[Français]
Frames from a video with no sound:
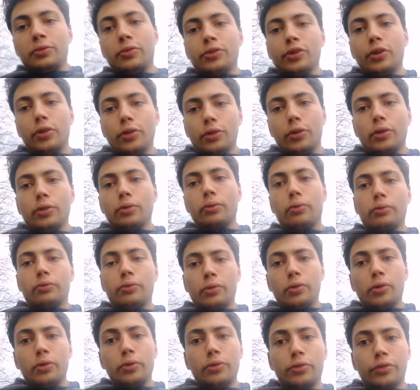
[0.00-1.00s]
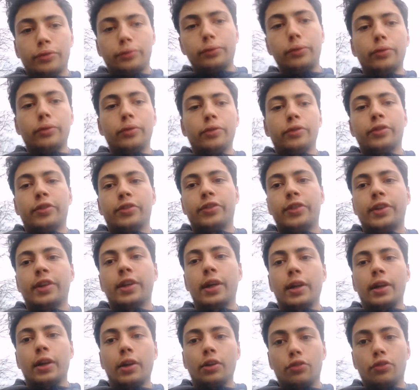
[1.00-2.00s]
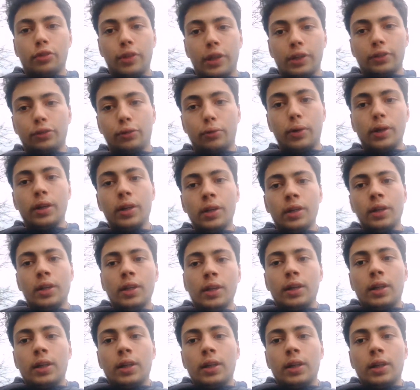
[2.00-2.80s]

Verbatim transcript: dans le rang au-dessus, c'est la régionale 3.